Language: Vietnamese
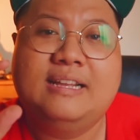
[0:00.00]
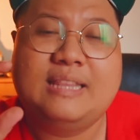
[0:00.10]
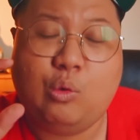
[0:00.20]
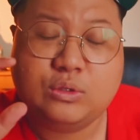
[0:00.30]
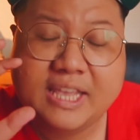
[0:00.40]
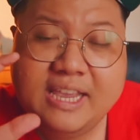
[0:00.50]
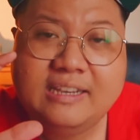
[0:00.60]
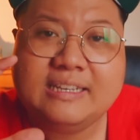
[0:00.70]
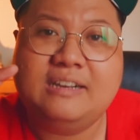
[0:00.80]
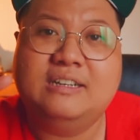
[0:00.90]
đầu
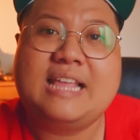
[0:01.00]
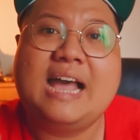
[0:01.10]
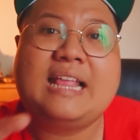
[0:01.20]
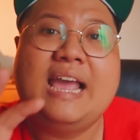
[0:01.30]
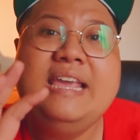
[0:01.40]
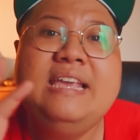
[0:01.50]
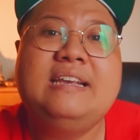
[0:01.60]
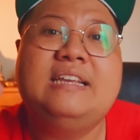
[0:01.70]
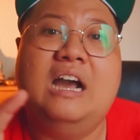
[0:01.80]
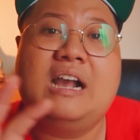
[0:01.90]
tiên là người ta thấy
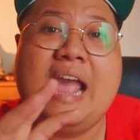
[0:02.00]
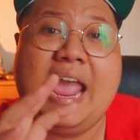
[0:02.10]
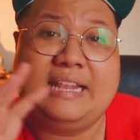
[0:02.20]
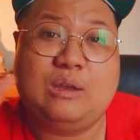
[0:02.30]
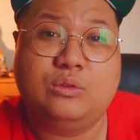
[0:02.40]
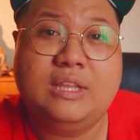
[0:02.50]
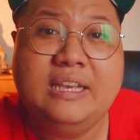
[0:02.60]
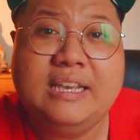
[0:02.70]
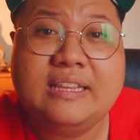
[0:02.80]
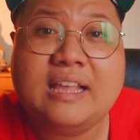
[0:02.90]
cái đợt hàng đầu
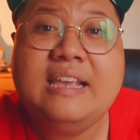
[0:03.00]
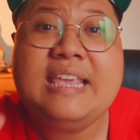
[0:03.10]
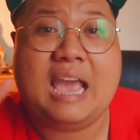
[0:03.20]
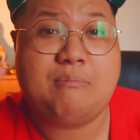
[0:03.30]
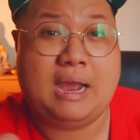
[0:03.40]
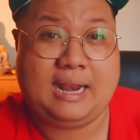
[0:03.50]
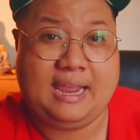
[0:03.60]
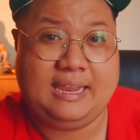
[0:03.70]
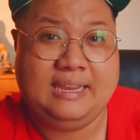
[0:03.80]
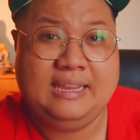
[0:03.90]
tiên khi tới nhà bà
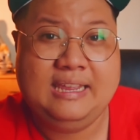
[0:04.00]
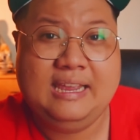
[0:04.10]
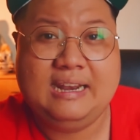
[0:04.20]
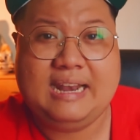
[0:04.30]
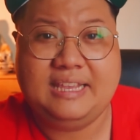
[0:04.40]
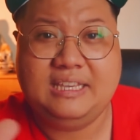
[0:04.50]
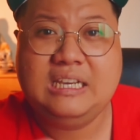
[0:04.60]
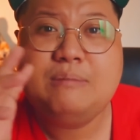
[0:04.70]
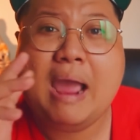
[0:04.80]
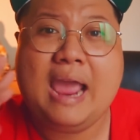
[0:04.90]
này là
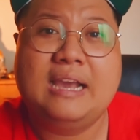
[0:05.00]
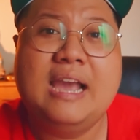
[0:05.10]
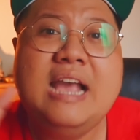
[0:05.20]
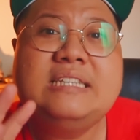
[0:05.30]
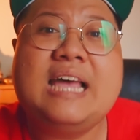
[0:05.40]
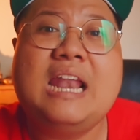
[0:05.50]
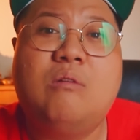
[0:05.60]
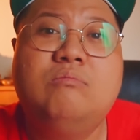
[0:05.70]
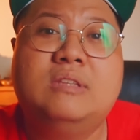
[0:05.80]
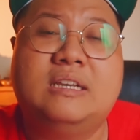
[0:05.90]
những cái bàn ghế
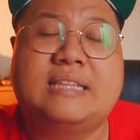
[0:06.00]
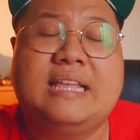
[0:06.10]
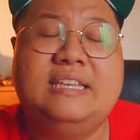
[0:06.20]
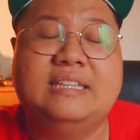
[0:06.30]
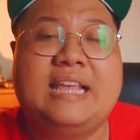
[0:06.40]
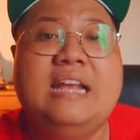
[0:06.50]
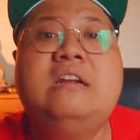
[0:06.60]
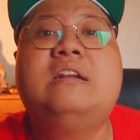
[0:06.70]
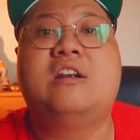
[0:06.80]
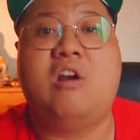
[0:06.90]
salon thì người ta nhìn thấy
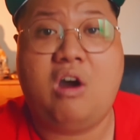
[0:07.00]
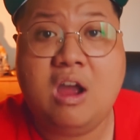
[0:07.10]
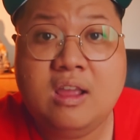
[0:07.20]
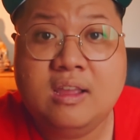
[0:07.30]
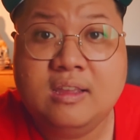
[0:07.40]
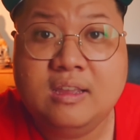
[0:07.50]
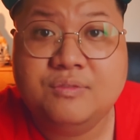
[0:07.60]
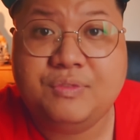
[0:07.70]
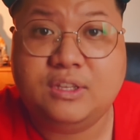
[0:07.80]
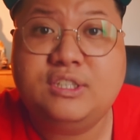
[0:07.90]
rất là rõ
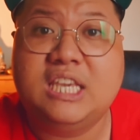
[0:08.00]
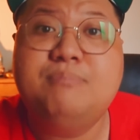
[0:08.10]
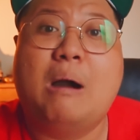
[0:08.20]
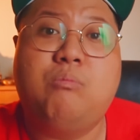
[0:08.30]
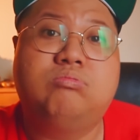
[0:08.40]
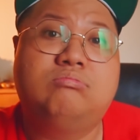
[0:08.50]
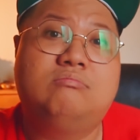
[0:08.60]
vì nó chỉ bọc